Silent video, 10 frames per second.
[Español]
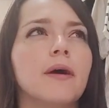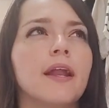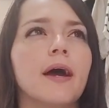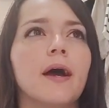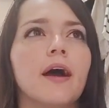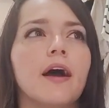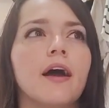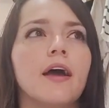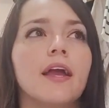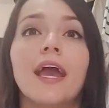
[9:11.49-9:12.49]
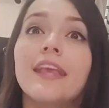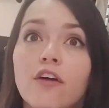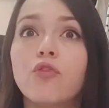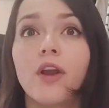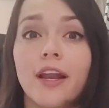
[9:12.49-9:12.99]
para que
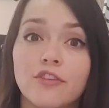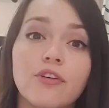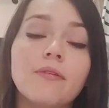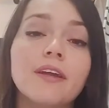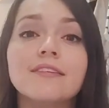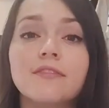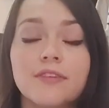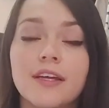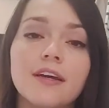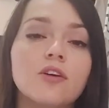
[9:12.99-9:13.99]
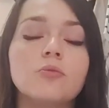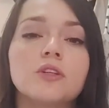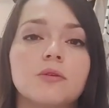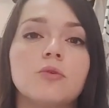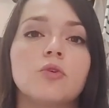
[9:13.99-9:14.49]
ella fuera a las fábricas y viera
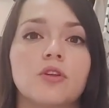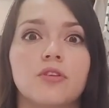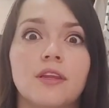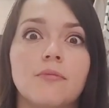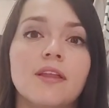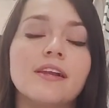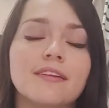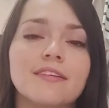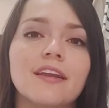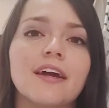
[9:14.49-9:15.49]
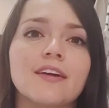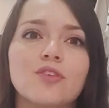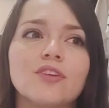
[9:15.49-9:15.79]
cómo estaba ocurriendo ese tema del reciclaje.